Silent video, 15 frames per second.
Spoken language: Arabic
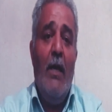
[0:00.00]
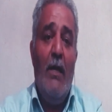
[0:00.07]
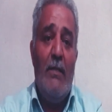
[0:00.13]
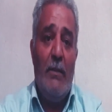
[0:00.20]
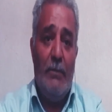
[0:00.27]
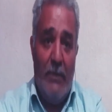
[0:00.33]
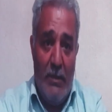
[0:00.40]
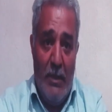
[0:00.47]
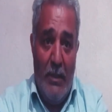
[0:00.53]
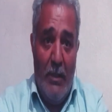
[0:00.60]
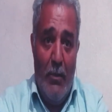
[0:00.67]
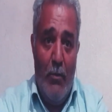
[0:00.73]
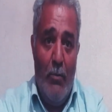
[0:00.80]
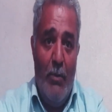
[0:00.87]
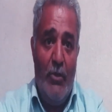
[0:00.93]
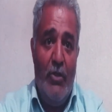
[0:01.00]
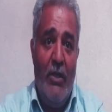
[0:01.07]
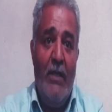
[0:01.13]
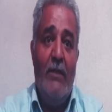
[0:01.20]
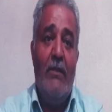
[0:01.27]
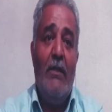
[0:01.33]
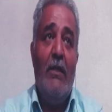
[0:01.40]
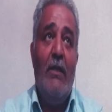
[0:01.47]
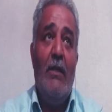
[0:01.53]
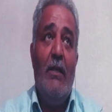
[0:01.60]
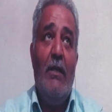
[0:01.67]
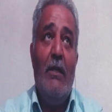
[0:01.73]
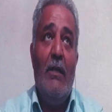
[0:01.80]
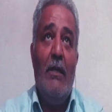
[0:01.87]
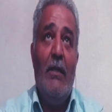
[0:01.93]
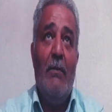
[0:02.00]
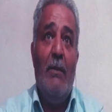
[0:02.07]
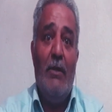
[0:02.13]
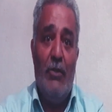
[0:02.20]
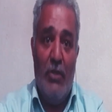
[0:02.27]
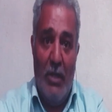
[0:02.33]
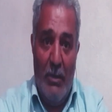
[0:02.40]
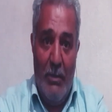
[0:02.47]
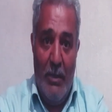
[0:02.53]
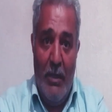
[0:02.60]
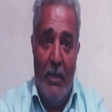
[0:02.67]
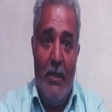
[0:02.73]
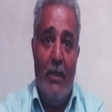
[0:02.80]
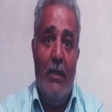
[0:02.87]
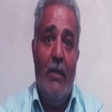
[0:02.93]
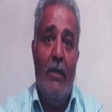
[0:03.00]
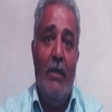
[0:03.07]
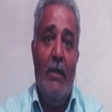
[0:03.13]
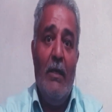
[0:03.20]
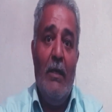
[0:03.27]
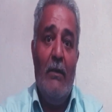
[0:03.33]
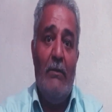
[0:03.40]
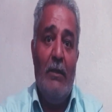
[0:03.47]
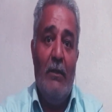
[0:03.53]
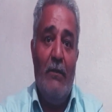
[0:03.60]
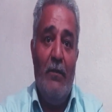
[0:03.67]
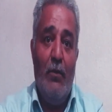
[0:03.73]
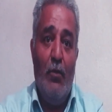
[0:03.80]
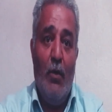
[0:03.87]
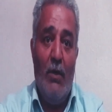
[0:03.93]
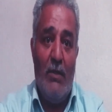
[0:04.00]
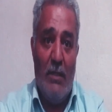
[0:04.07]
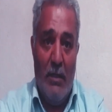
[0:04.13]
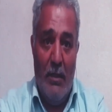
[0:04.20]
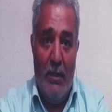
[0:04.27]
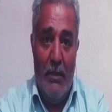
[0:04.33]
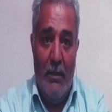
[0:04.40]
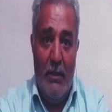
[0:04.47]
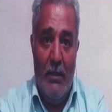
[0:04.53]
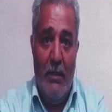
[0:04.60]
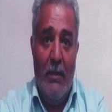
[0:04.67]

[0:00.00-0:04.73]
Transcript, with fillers: إذا بتتذكروا المشهد اللي بالجامع اللي قتل فيه أصلان